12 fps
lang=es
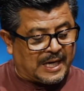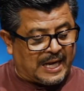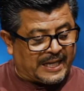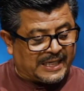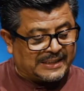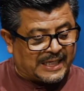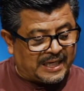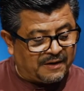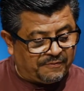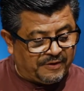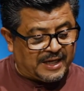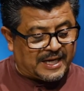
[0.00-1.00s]
al que
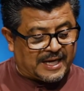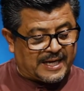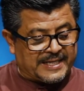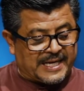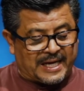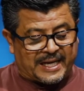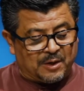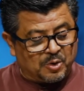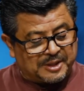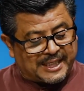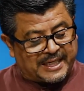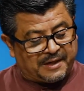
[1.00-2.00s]
sacrifica y al que
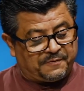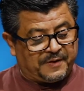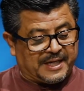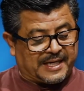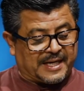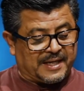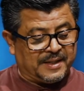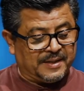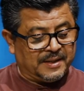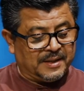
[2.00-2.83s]
no sacrifica,